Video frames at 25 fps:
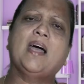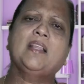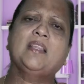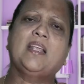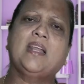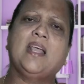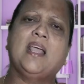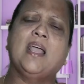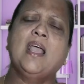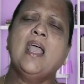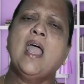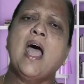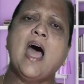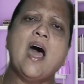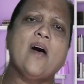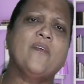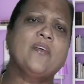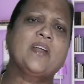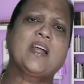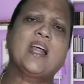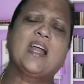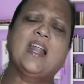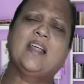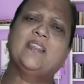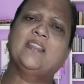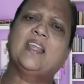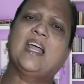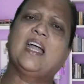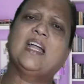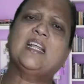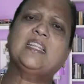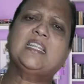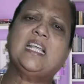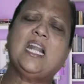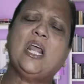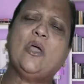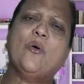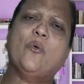மாதிரி அவர்கள் அந்த
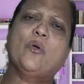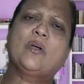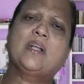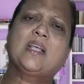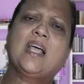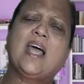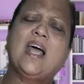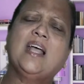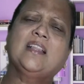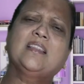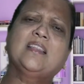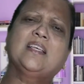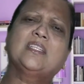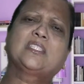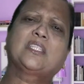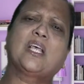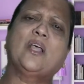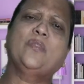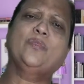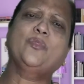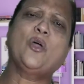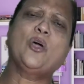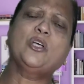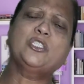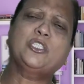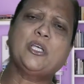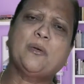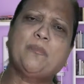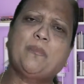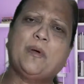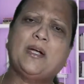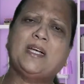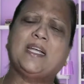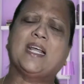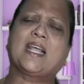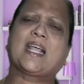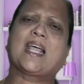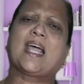இடத்துல உட்கார்ந்து
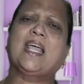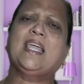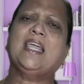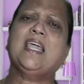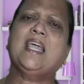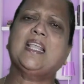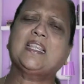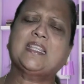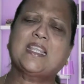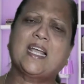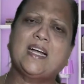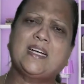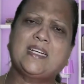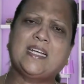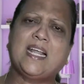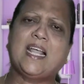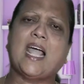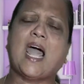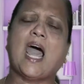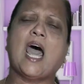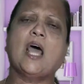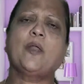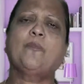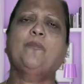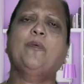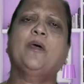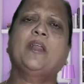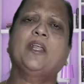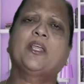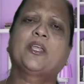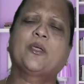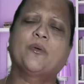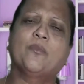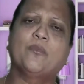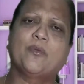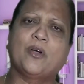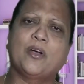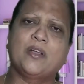சந்தோஷப்பட்டு கையை தட்டி
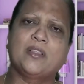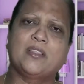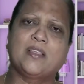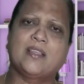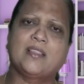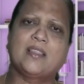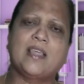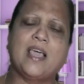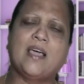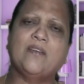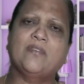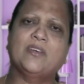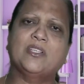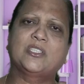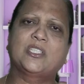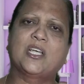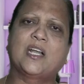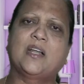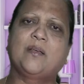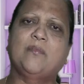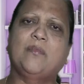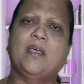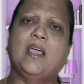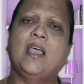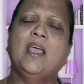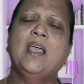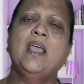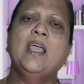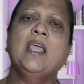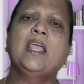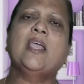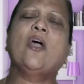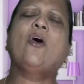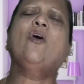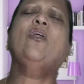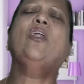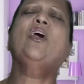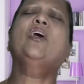ஆர்ப்பரிக்கும் பொழுது தேவ ஜனமே
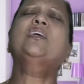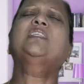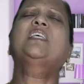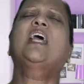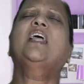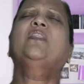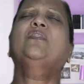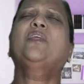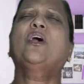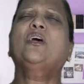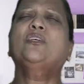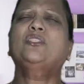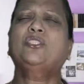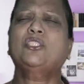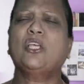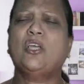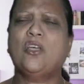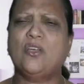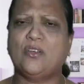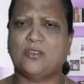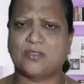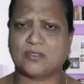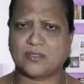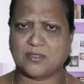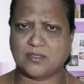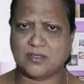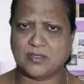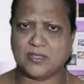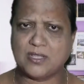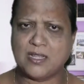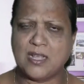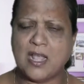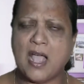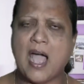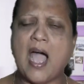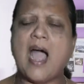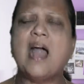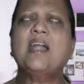எவ்வளோ சந்தோஷம்
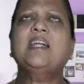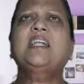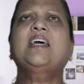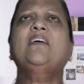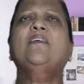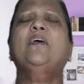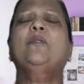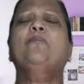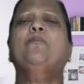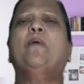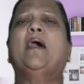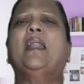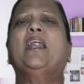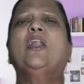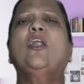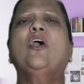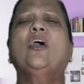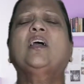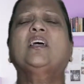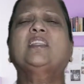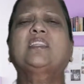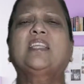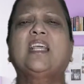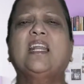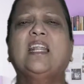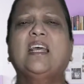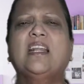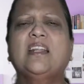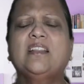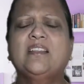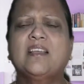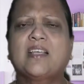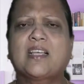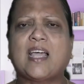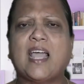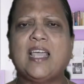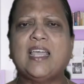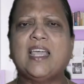ஆண்டவர்
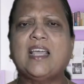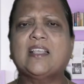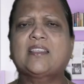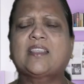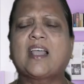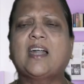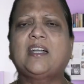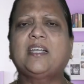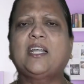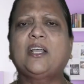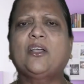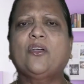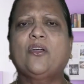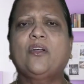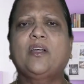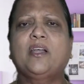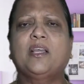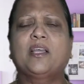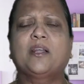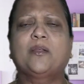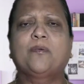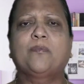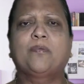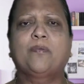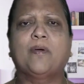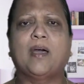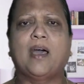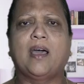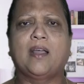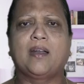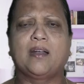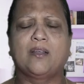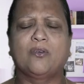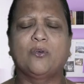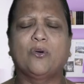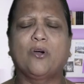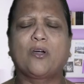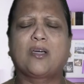பரலோகத்திலிருந்து கையை தட்டி
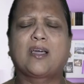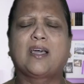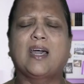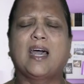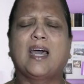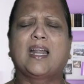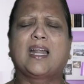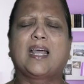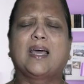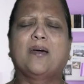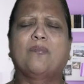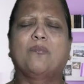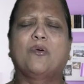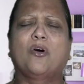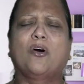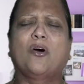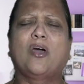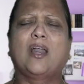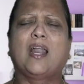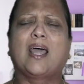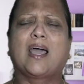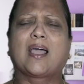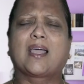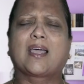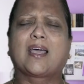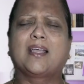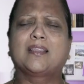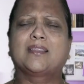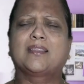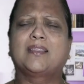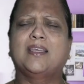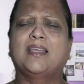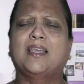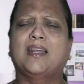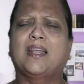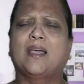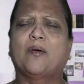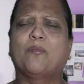கொண்டிருப்பார் ஓ போலா
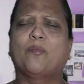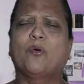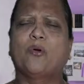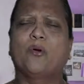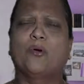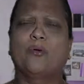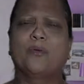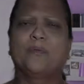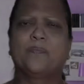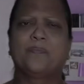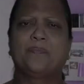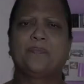கத்தீரபோ